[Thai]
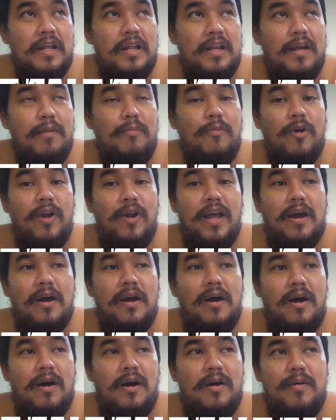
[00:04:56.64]
เริ่มหมดแล้ว
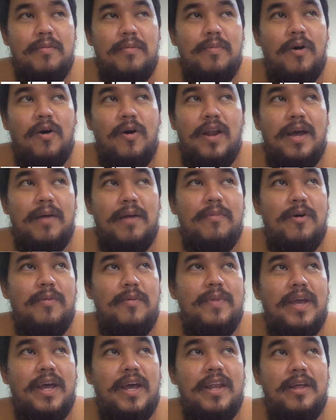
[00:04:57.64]
ก็ พอละเพราะ
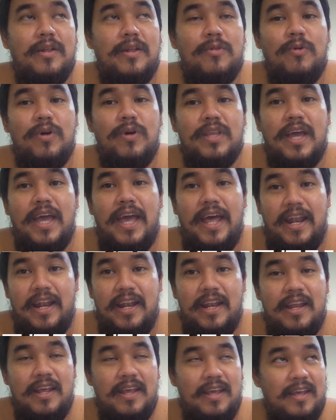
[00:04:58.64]
ไม่งั้นเดี๋ยวตัวจะแอน
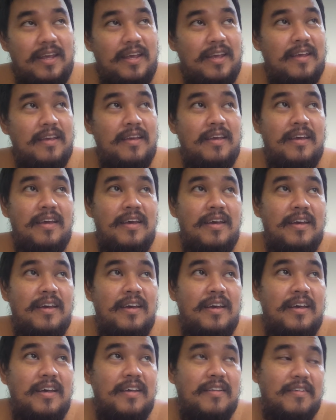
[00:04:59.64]

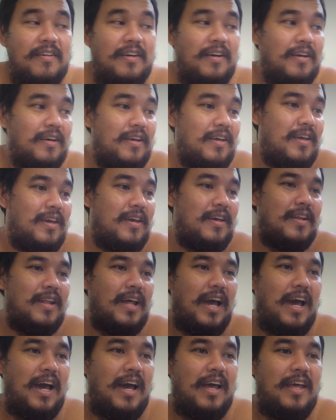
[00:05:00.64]
ซึ่ง
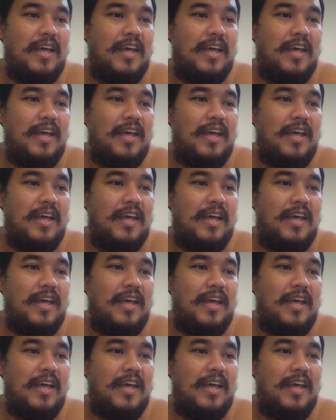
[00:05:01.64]
ถ้า